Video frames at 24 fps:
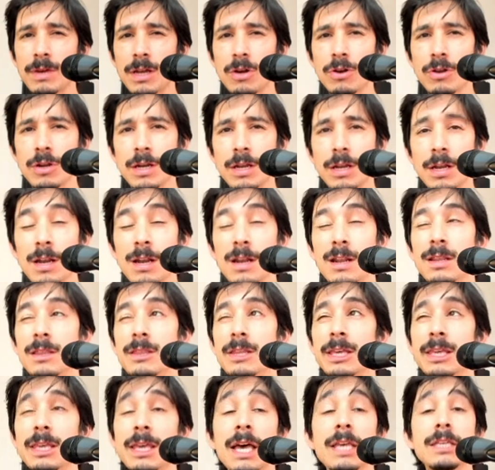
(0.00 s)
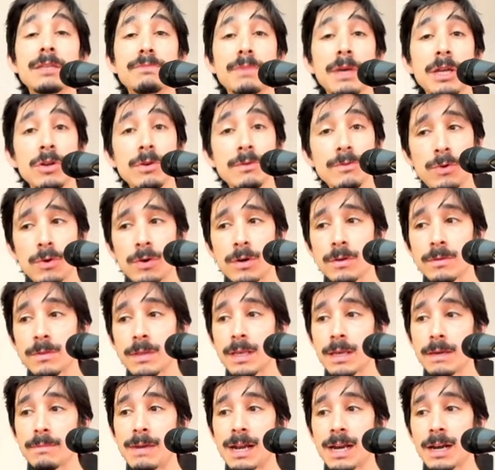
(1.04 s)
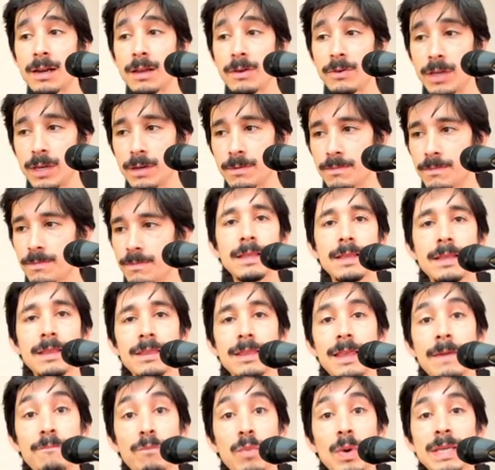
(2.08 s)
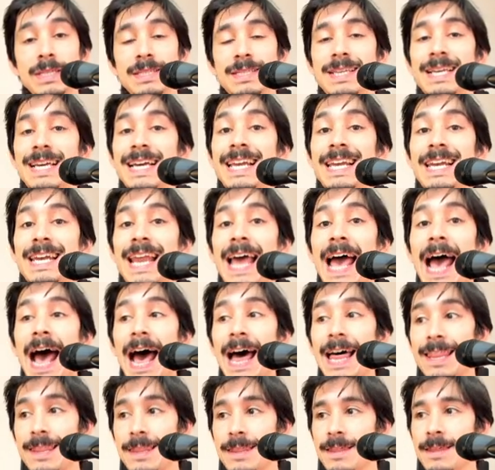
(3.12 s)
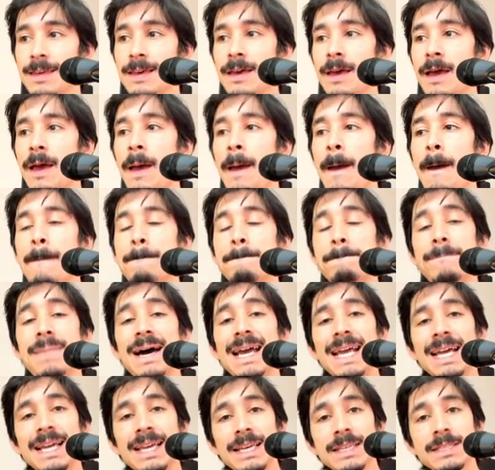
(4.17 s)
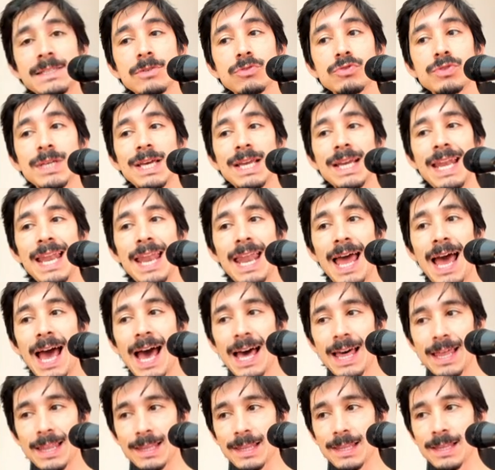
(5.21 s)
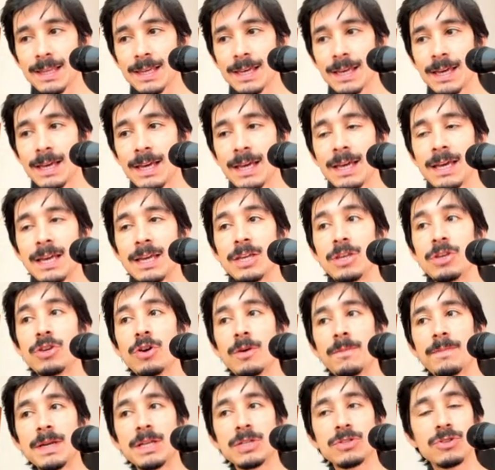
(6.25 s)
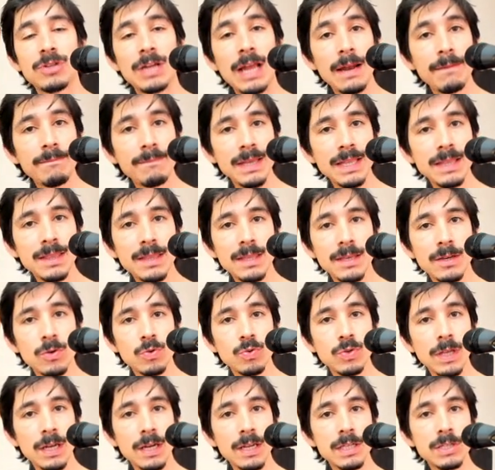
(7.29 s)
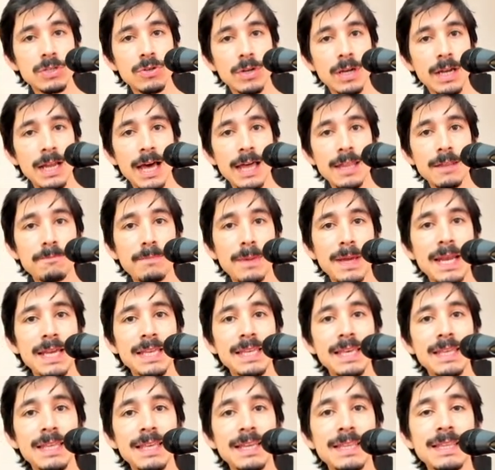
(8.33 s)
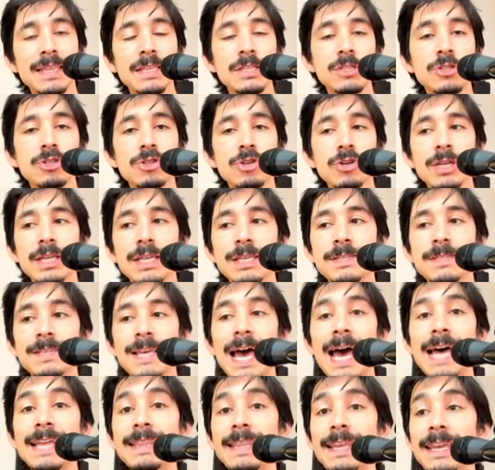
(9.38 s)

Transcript: verlo en el The Jazz Piano Book de Mark Levin. Después, el ad. ¿Para qué se usa el ad? Yo personalmente utilizo el ad para añadir tensiones a